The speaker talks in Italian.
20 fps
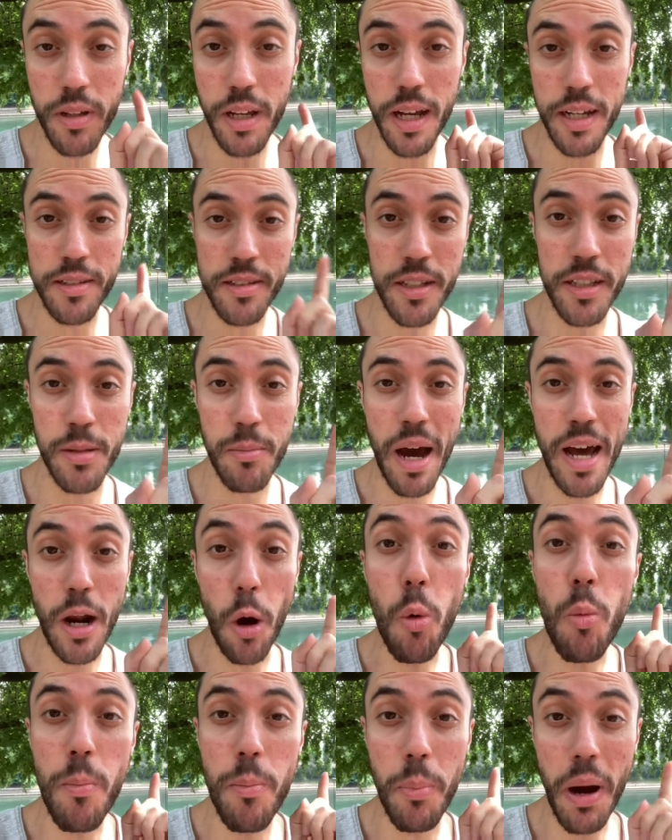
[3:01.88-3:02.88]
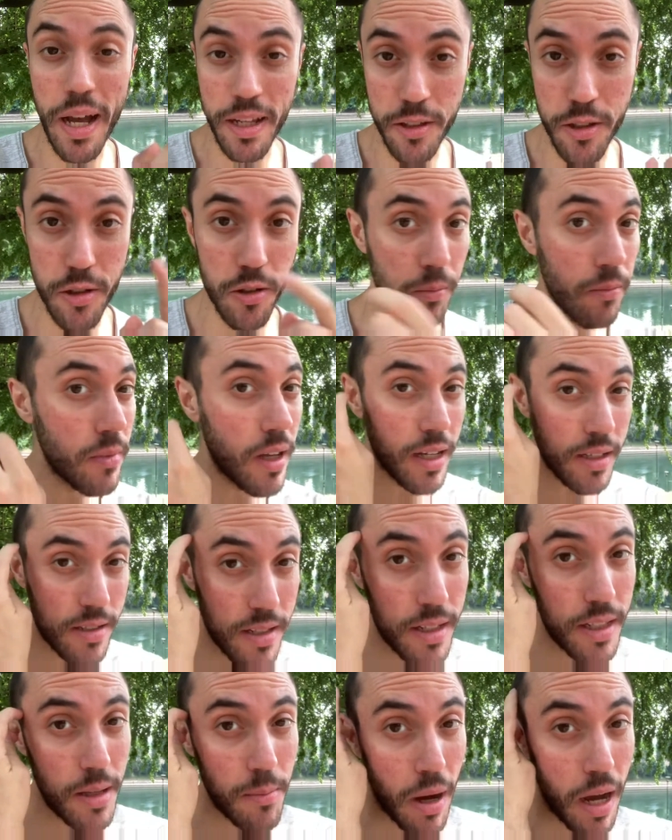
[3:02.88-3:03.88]
a settimana un pasto a
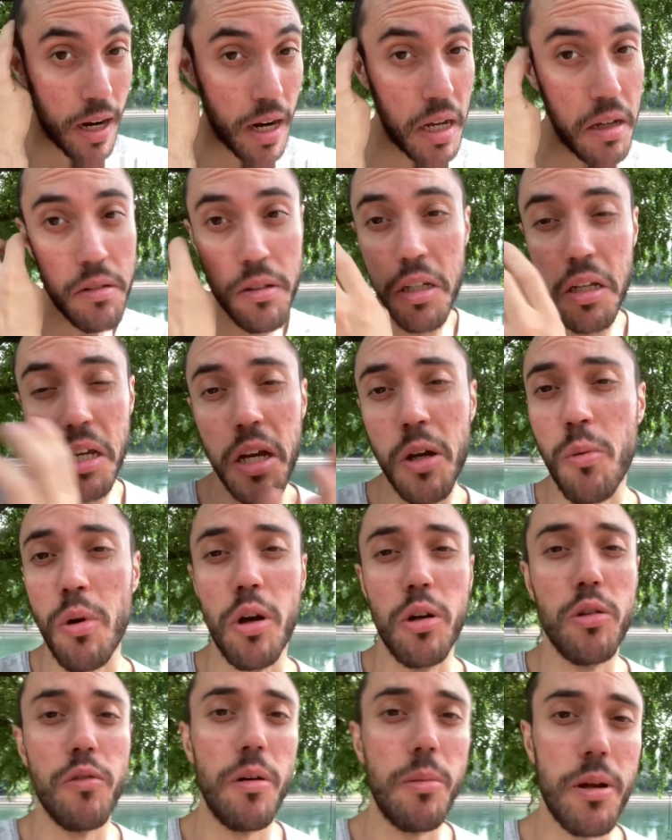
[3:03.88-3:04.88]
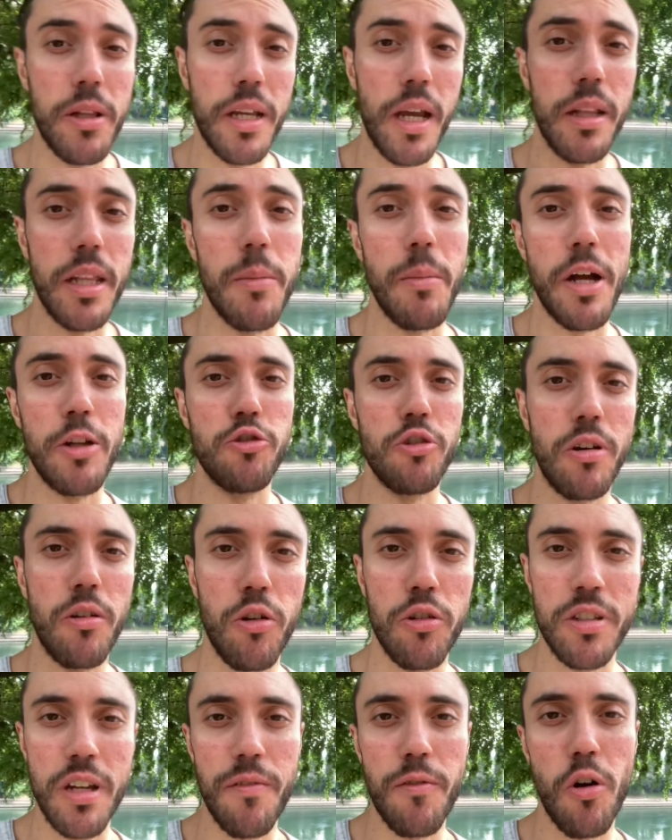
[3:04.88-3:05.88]
settimana è quello dove praticamente mangio
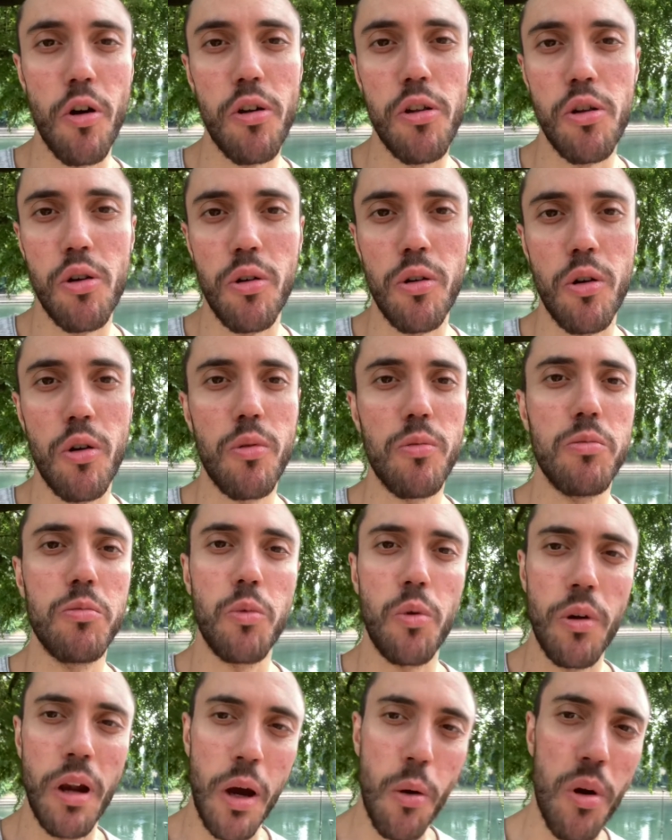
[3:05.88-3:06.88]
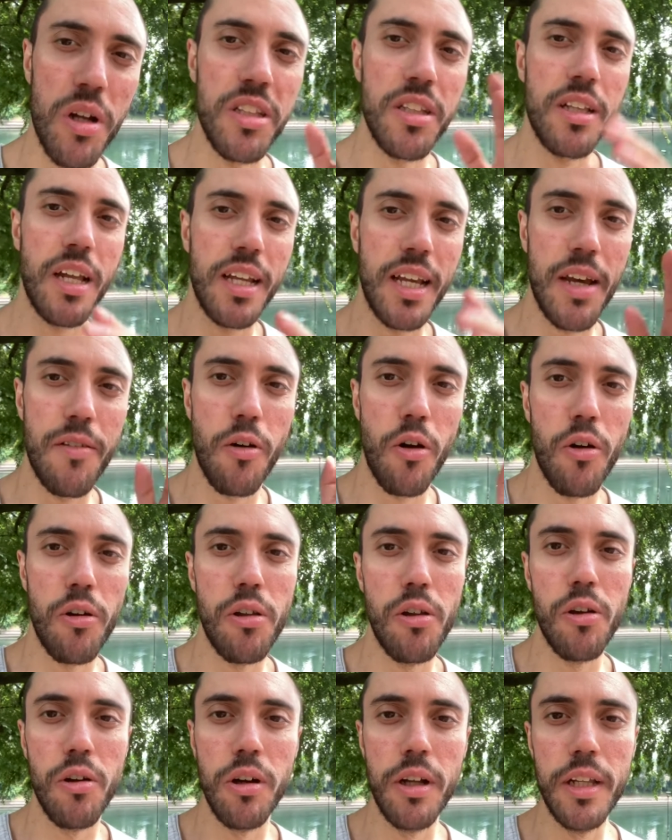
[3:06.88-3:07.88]
cosa voglio la quantità che
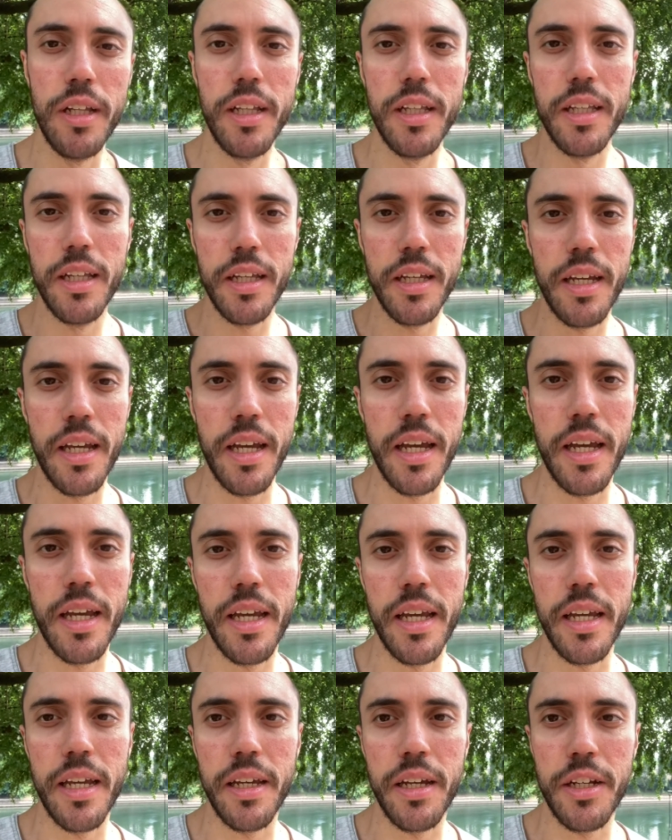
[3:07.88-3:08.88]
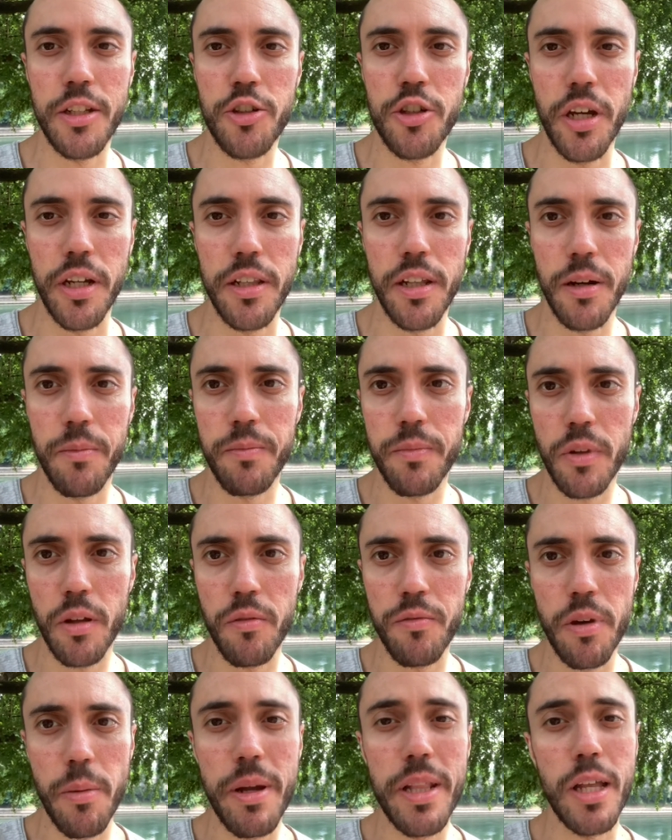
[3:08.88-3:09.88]
voglio eh, eccetera
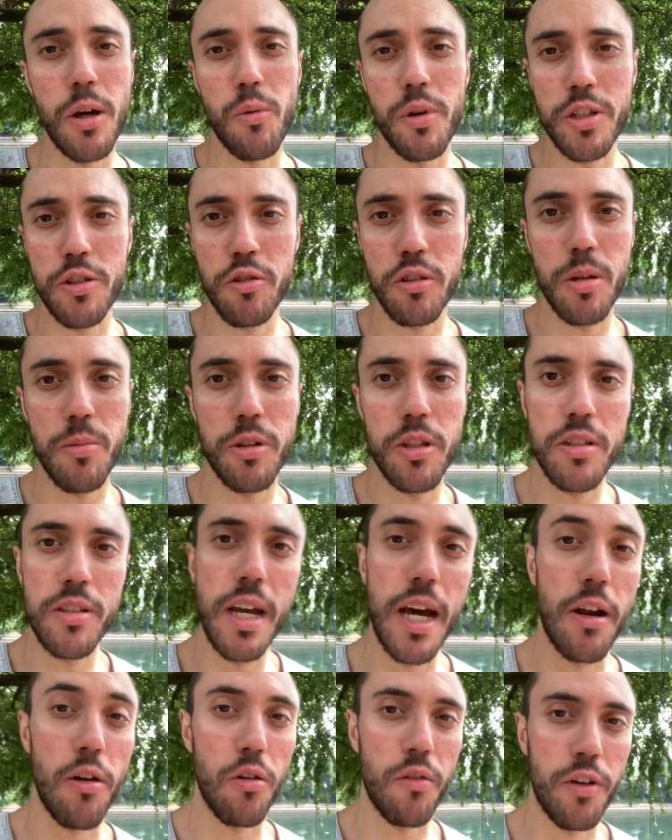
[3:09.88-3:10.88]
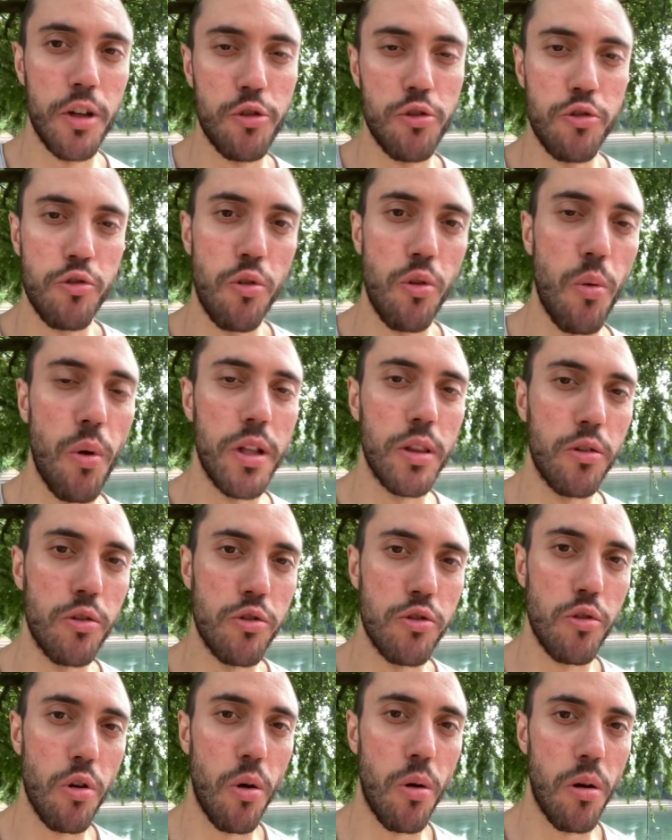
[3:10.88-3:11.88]
ovviamente questo tipo di sgarro lo faccio solo quando
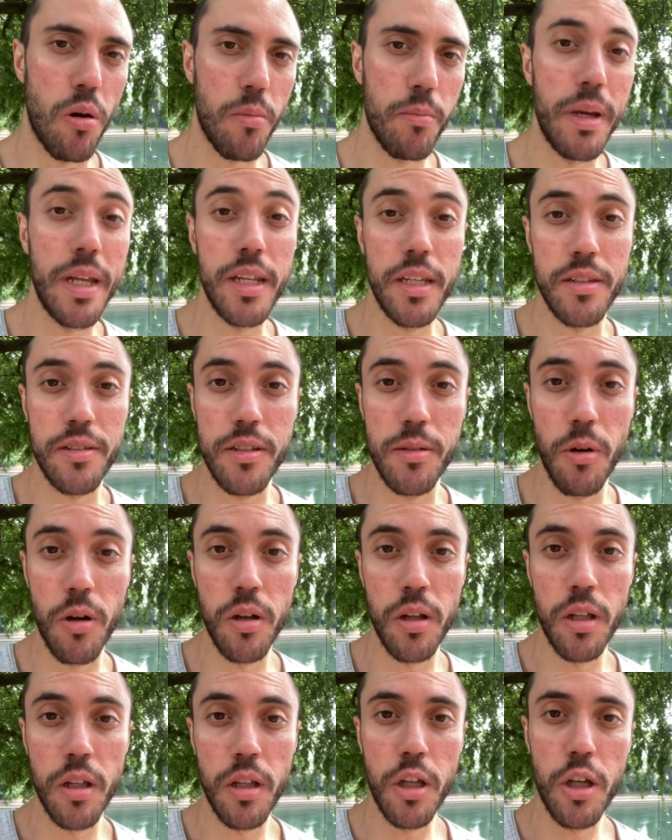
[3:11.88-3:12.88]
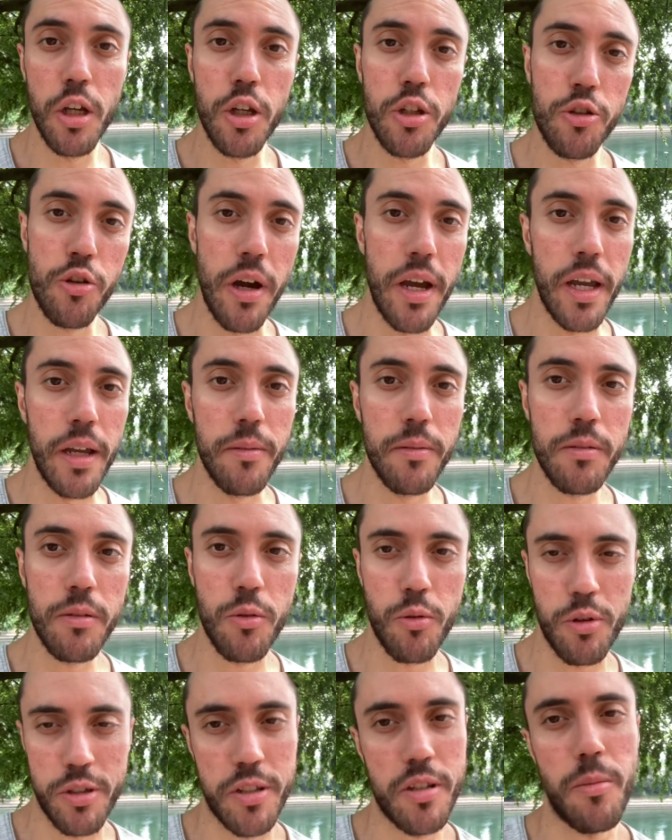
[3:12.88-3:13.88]
sto benissimo cioè
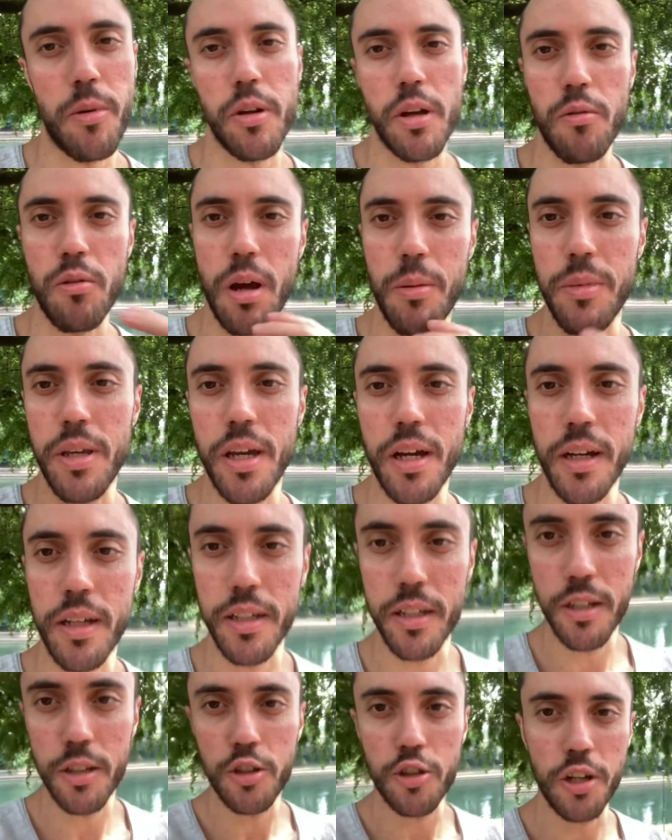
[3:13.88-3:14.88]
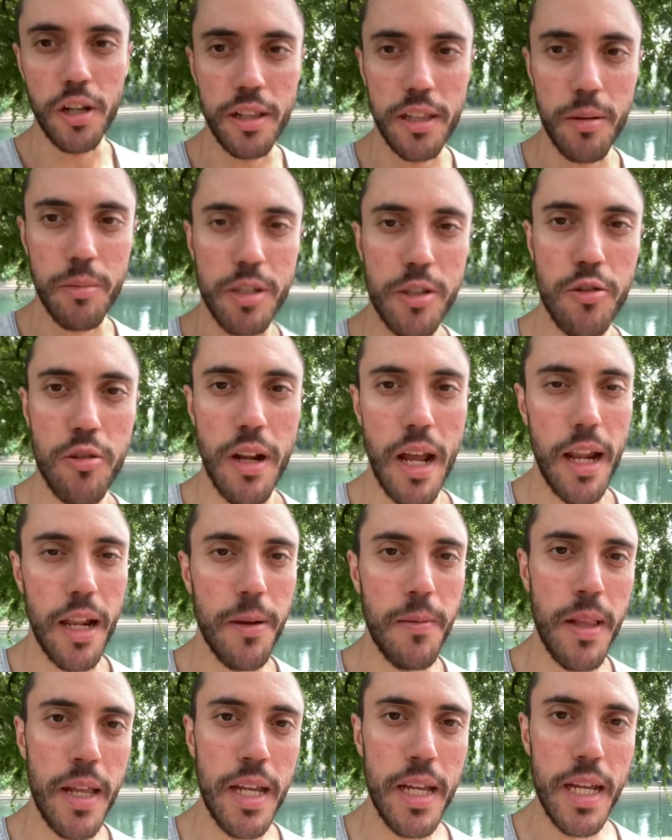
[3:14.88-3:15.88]
questa poi è una mia scelta
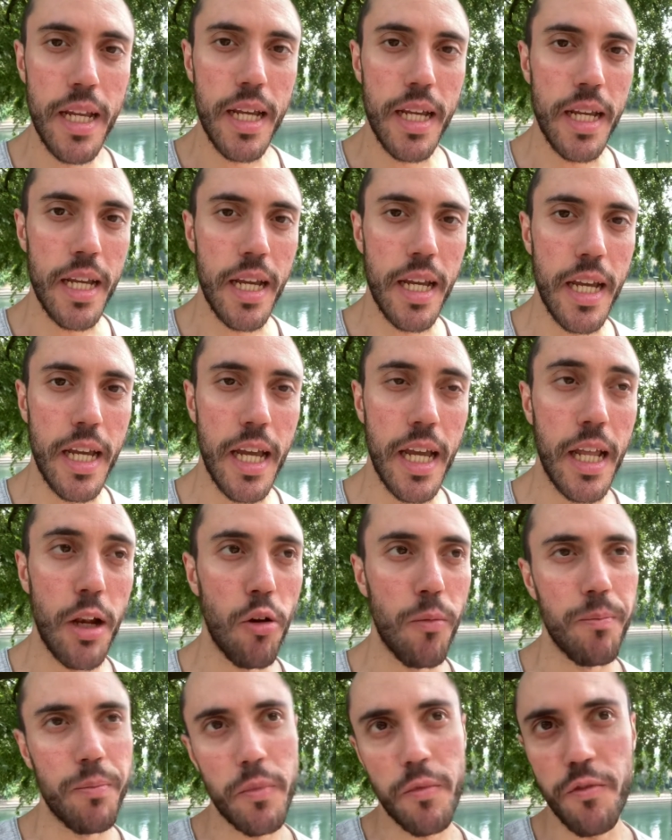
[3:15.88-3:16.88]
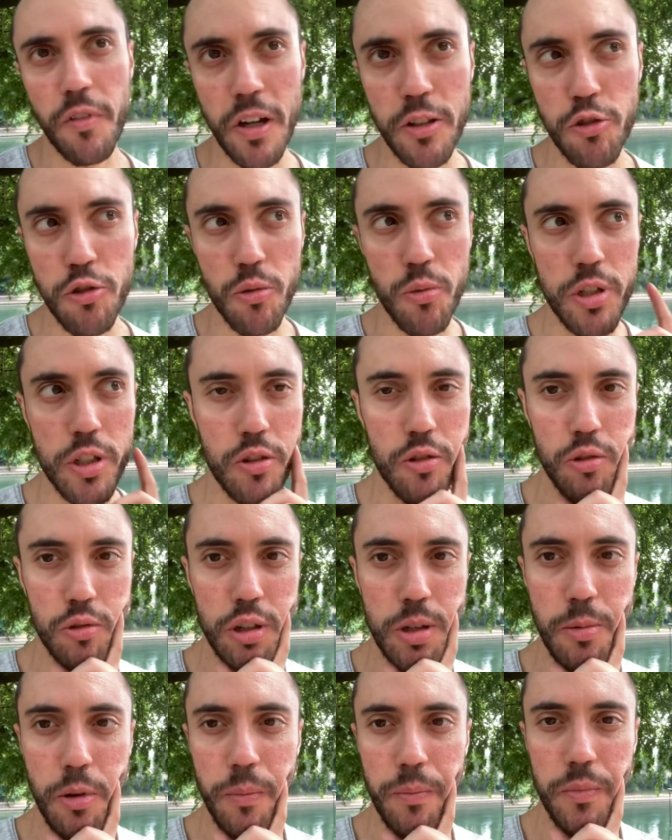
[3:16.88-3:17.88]
personale eh, faccio questo
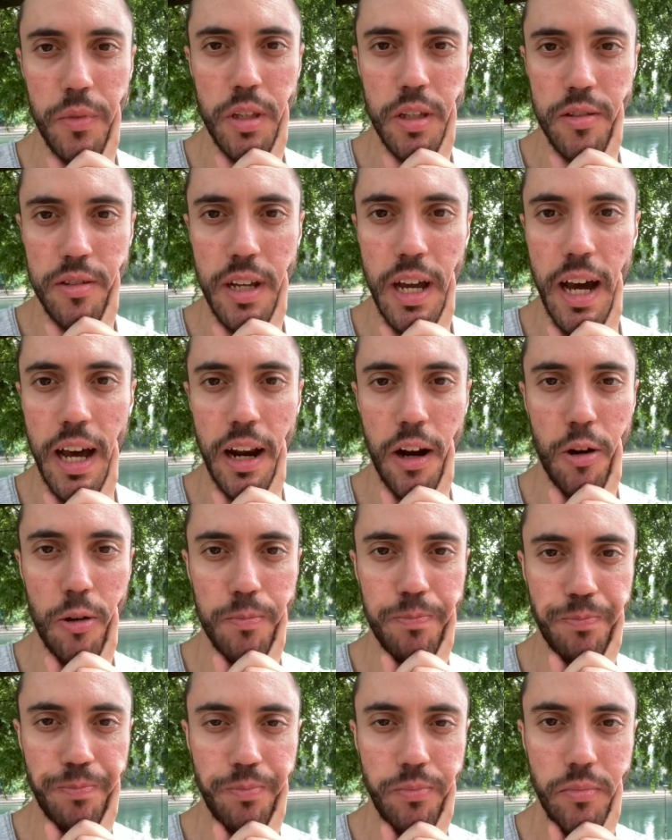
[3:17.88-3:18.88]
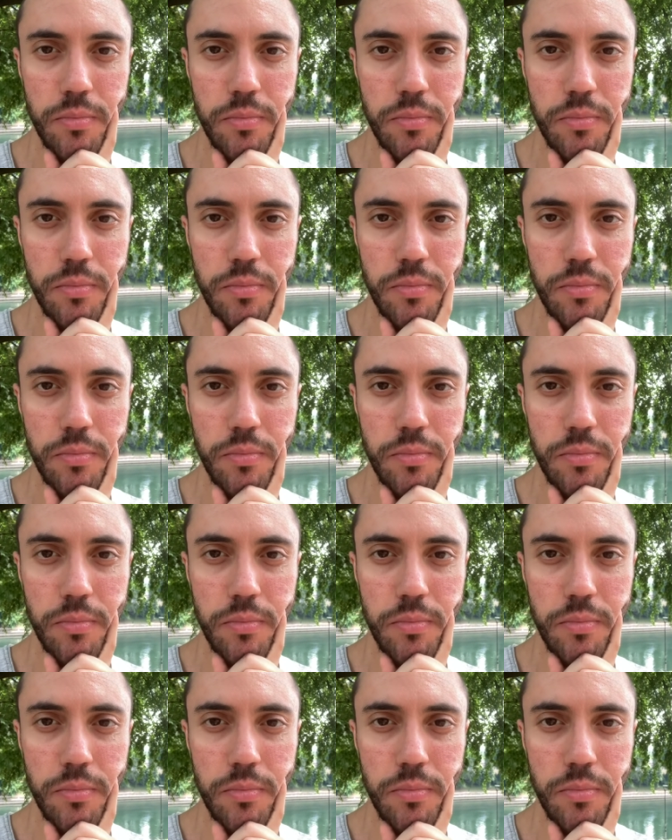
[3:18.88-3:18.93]
tipo di sgarro